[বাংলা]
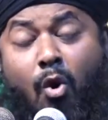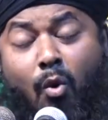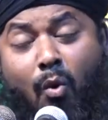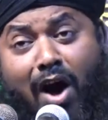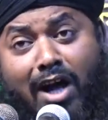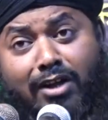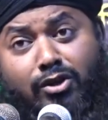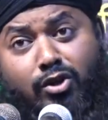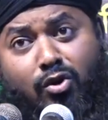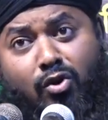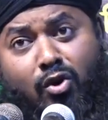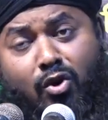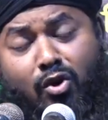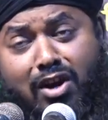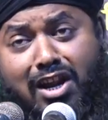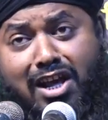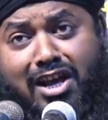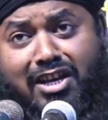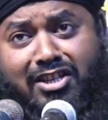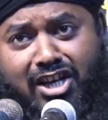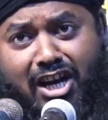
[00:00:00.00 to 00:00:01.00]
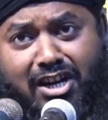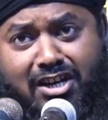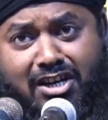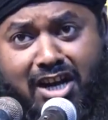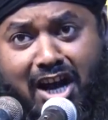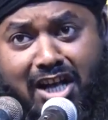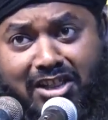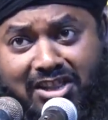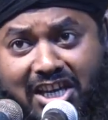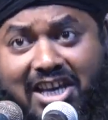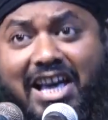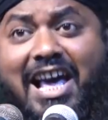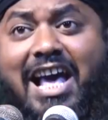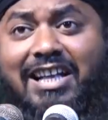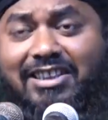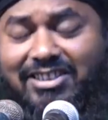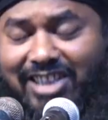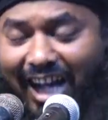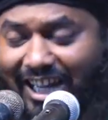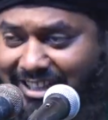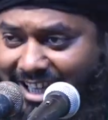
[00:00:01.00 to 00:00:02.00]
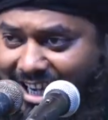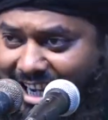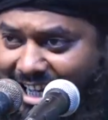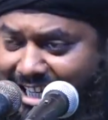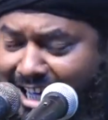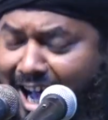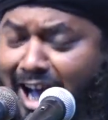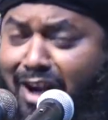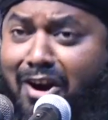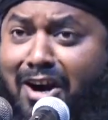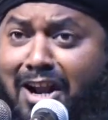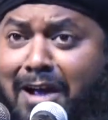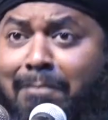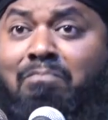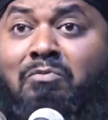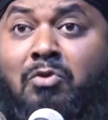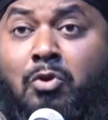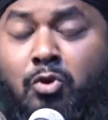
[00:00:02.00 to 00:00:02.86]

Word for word: ওয়াদুগুলি জান্নাতি তাদের কারণে